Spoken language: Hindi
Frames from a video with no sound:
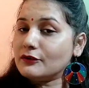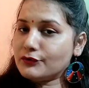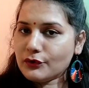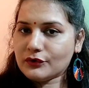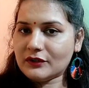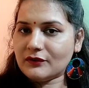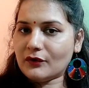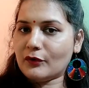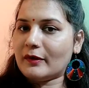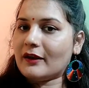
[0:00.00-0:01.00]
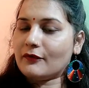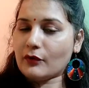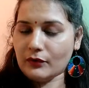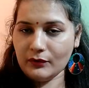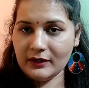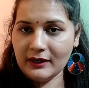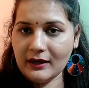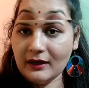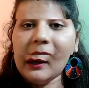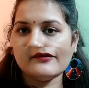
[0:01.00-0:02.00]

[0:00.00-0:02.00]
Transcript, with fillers: जो चीज़ों को मैंने फॉलो किया